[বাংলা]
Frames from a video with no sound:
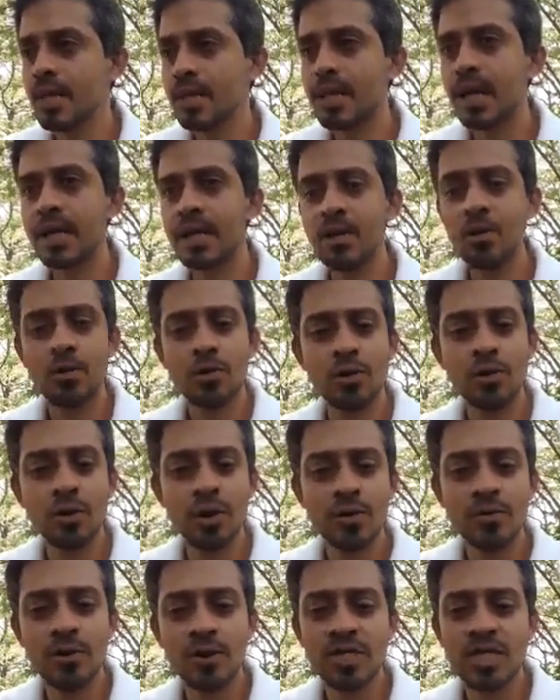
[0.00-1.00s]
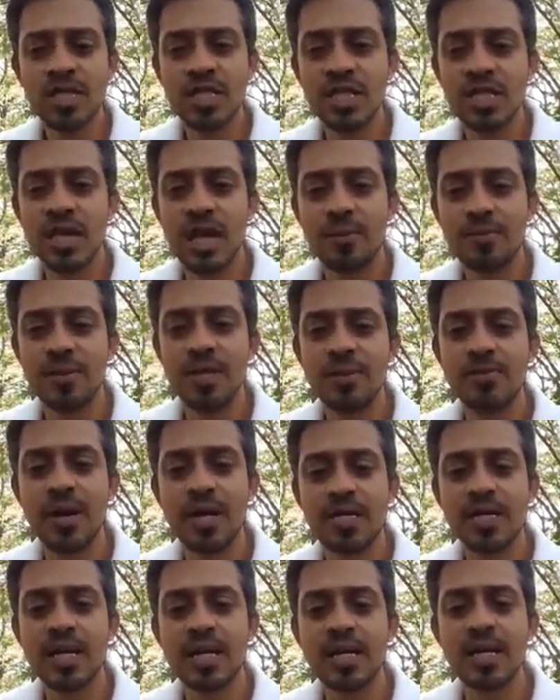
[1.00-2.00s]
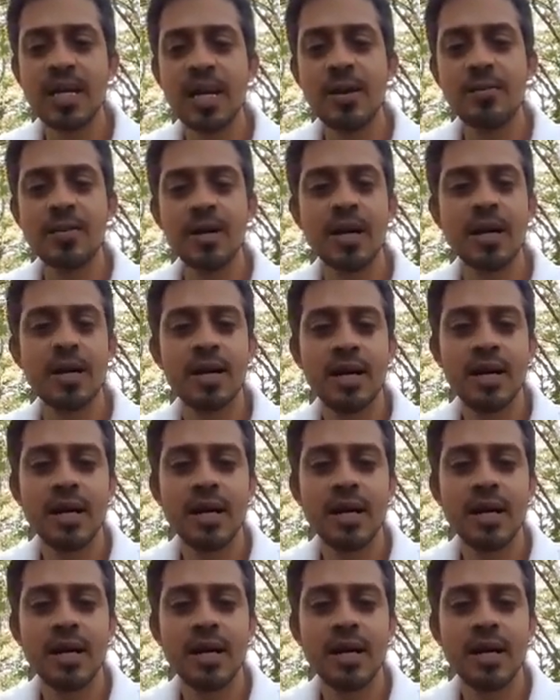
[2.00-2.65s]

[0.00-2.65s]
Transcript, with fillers: তাকে লক্ষ্য করে বলছি আপনি বাসায় গিয়ে আপনার